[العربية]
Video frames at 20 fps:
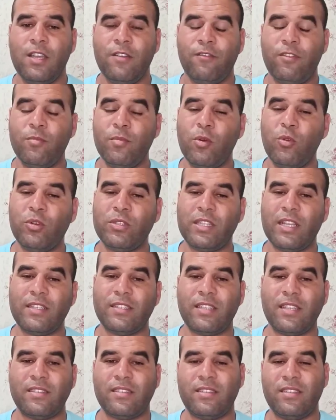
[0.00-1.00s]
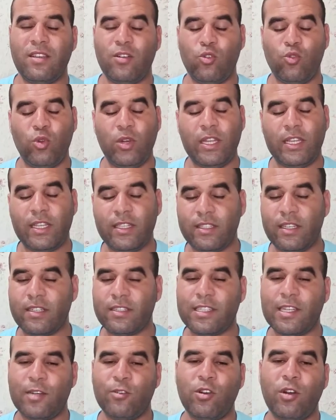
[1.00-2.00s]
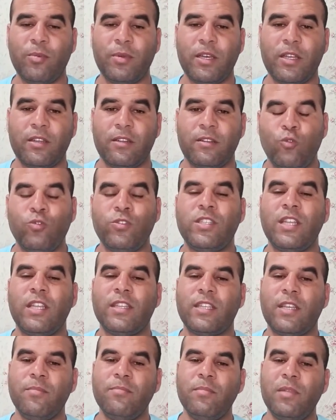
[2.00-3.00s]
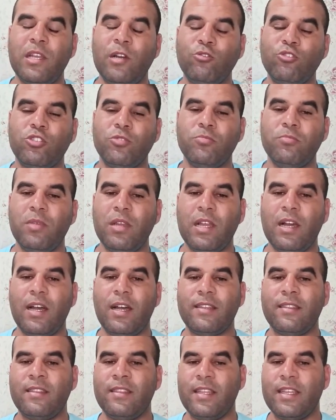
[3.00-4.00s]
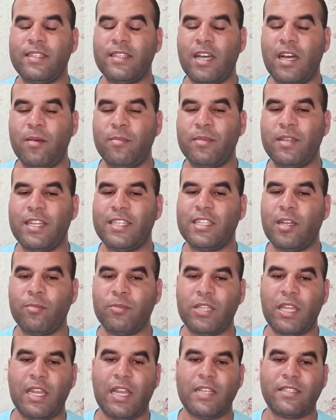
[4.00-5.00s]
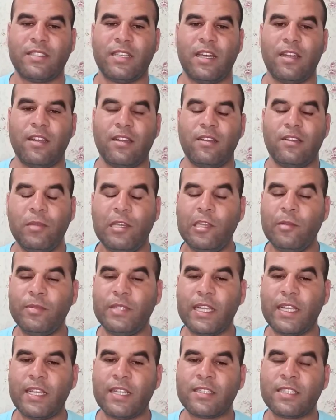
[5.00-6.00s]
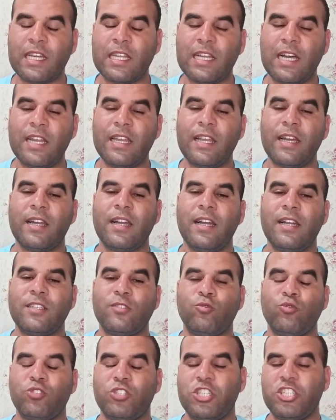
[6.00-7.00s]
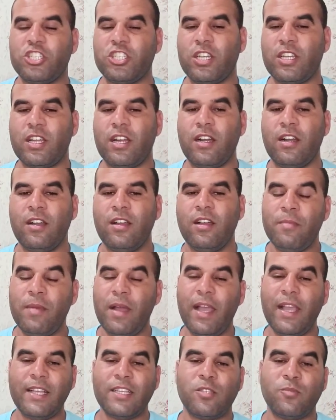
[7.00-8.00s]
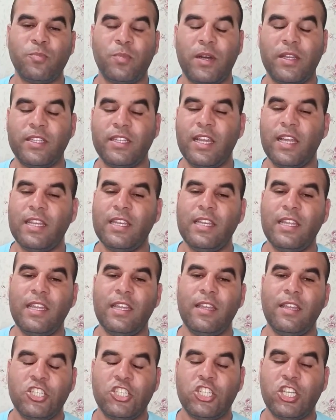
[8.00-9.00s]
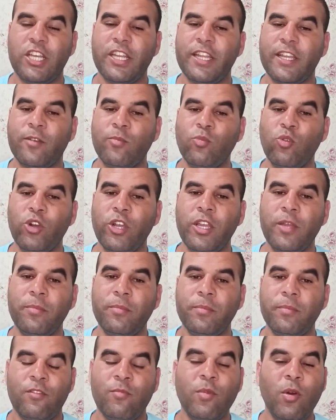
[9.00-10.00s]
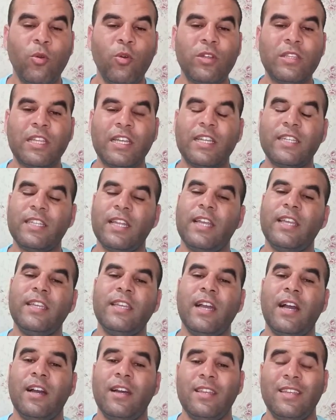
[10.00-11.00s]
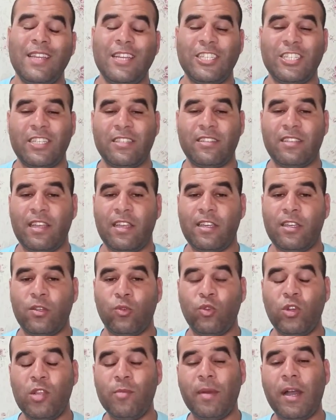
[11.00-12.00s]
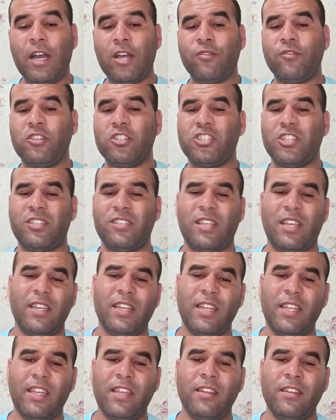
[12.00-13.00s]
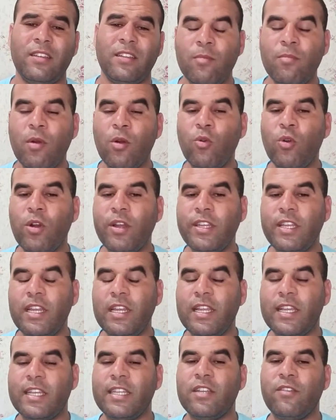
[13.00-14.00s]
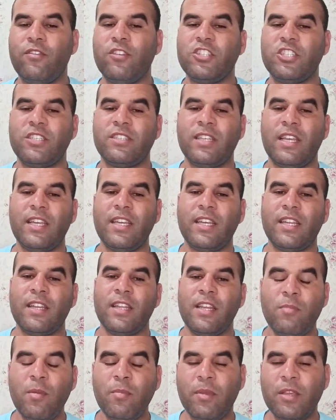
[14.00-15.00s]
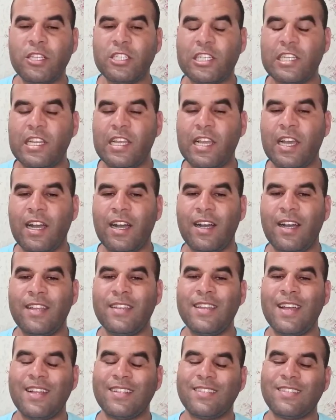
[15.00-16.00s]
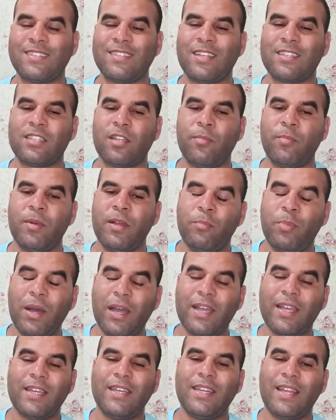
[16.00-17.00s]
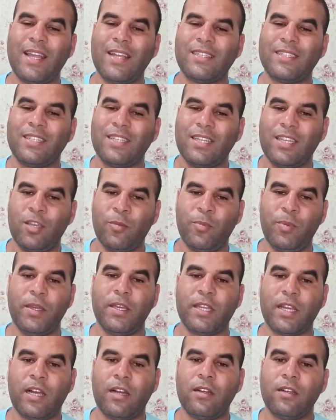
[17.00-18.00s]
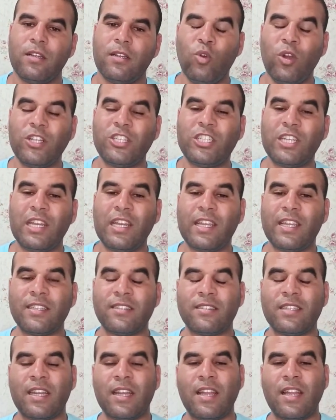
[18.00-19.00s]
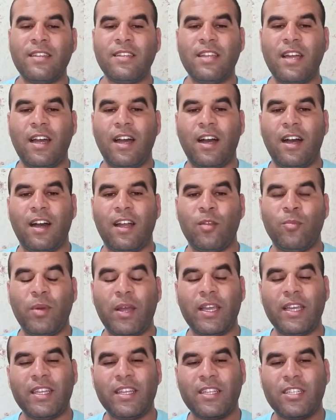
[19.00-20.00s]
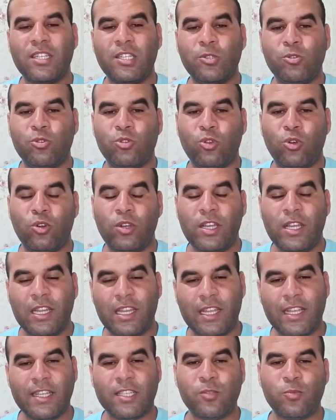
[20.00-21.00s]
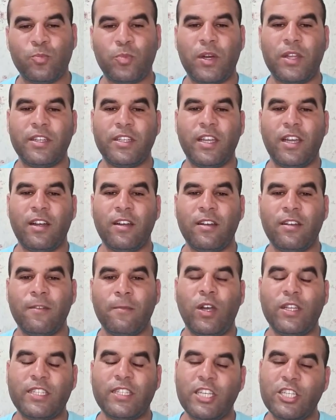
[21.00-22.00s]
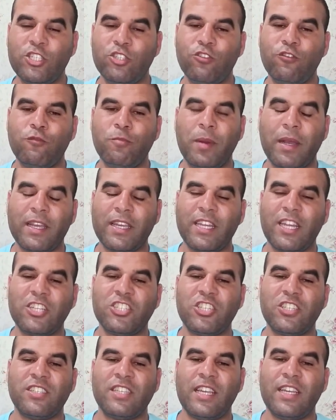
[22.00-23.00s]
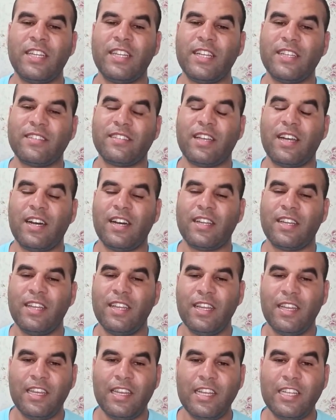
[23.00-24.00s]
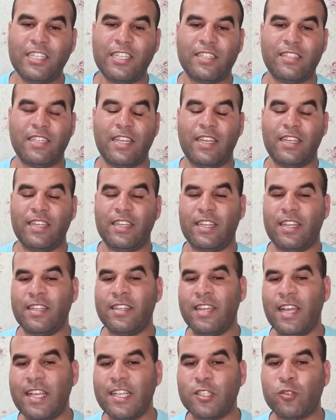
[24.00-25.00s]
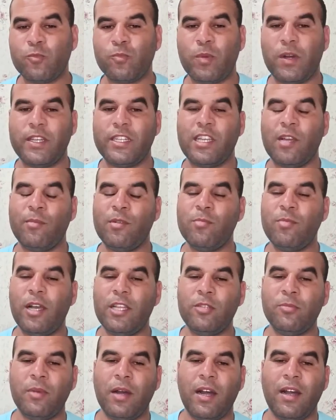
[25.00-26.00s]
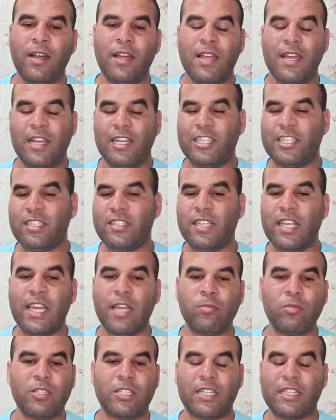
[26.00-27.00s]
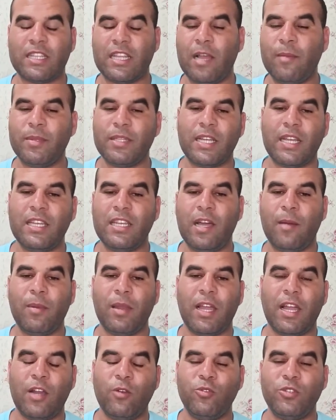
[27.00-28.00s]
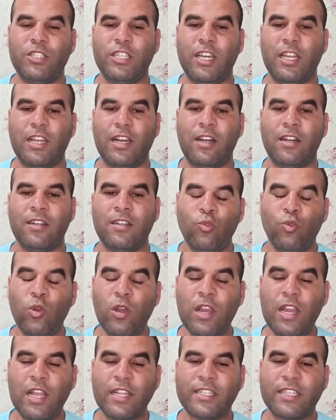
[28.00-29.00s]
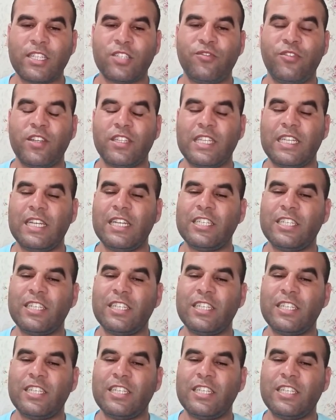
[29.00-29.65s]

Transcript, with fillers: في المواد الاساسيه وهو اللي كيدير الطوابير وزاد كملها وجملها هذا النظام النظام ديال العسكر ملي بدا كيقطع العلاقات والتجاره مع اسبانيا اللي شريك مهم في المواد الغذائيه للجزائر واللي ما عارفين الجزائريين الموانئ اللي كاينه في الجزائر ما يمكنش ليها انها تستقطب باخرات كبيره وهادشي اللي كيضطر انها البخيرات كيدوزو لاسبانيا وعاد كيجيو في بخيرات جزائريه صغار للجزائر هنا اسبانيا من بعد ما الجزائر بدات كتلعب هذاك اللعب الخاوي ديالها ولات كتفرض على